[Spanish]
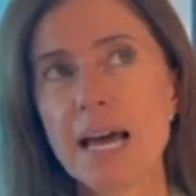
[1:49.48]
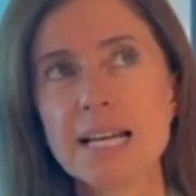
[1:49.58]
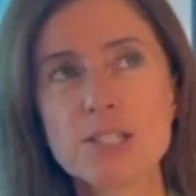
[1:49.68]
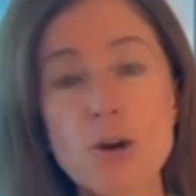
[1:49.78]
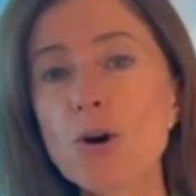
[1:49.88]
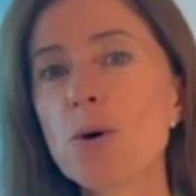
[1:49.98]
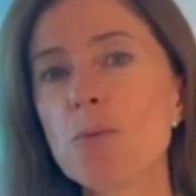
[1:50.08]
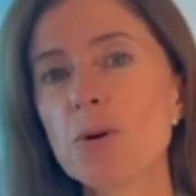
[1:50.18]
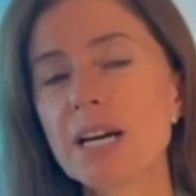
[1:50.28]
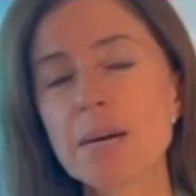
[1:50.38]
Solo por
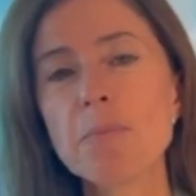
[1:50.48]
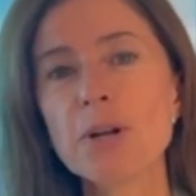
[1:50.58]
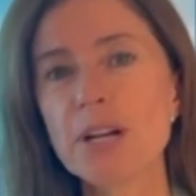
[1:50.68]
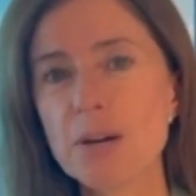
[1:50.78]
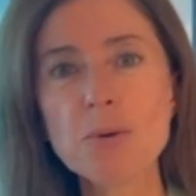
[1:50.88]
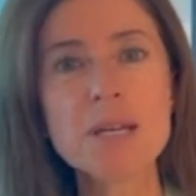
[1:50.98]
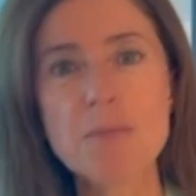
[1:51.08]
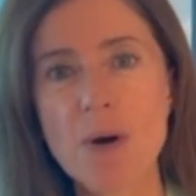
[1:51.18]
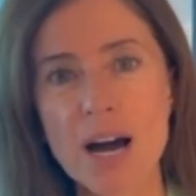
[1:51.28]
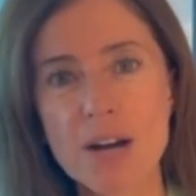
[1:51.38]
un ejemplo, en el
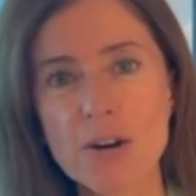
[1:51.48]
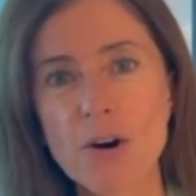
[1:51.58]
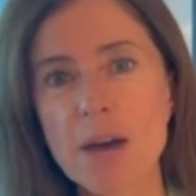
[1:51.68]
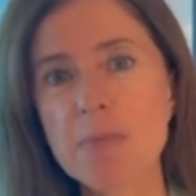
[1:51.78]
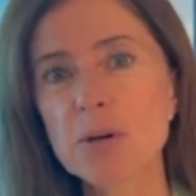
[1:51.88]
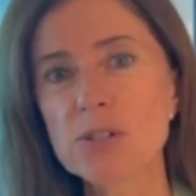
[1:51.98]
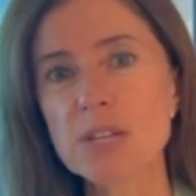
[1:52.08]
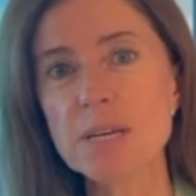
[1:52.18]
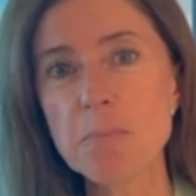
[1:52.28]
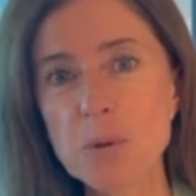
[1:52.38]
último año hemos
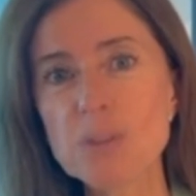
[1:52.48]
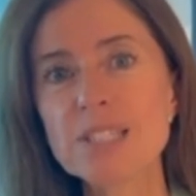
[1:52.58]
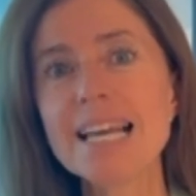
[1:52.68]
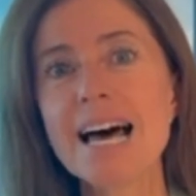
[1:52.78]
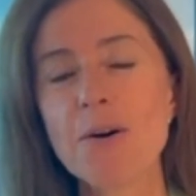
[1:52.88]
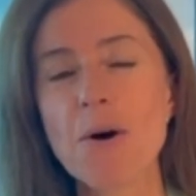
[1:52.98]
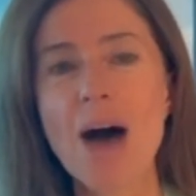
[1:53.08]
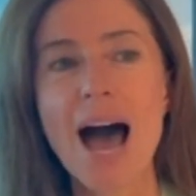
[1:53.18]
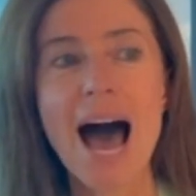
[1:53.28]
impulsado